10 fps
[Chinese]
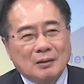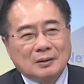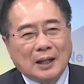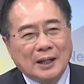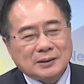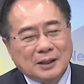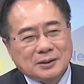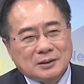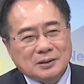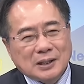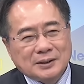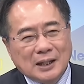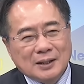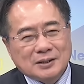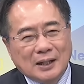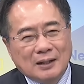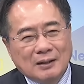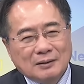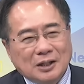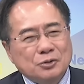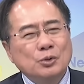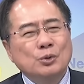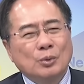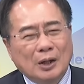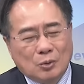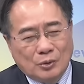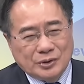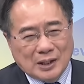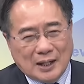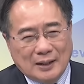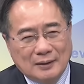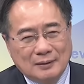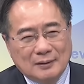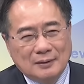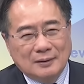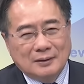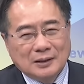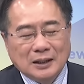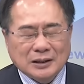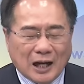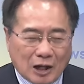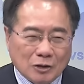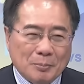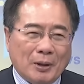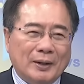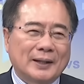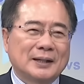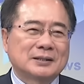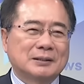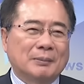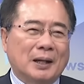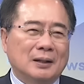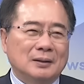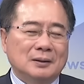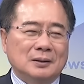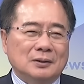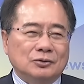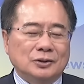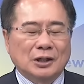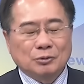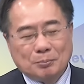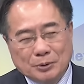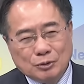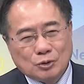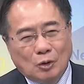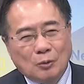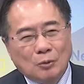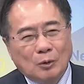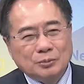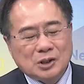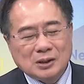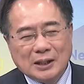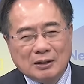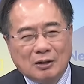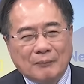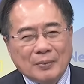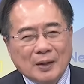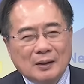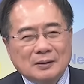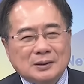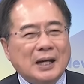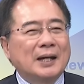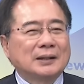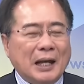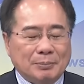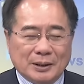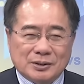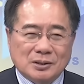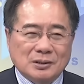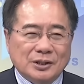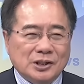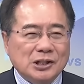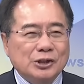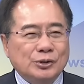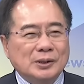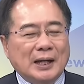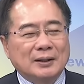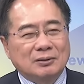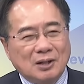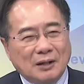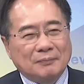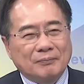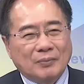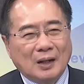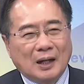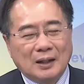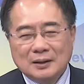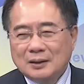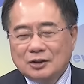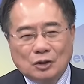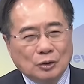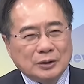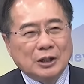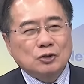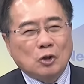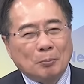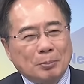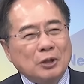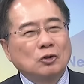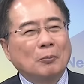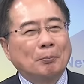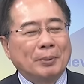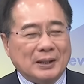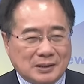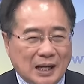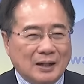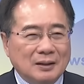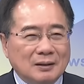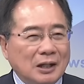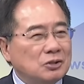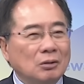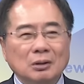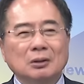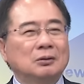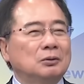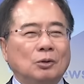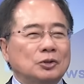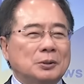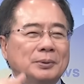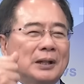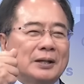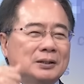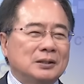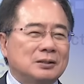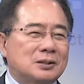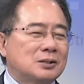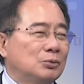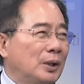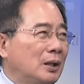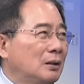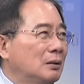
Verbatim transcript: 台海他是他加了谁？他是域外国家，嗯，他大老远跑来干什么？就像比如说我们我们今天哦。在台北市的新一区开个店啊，有一个人从屏东北上来说：“我这边来跟你示威，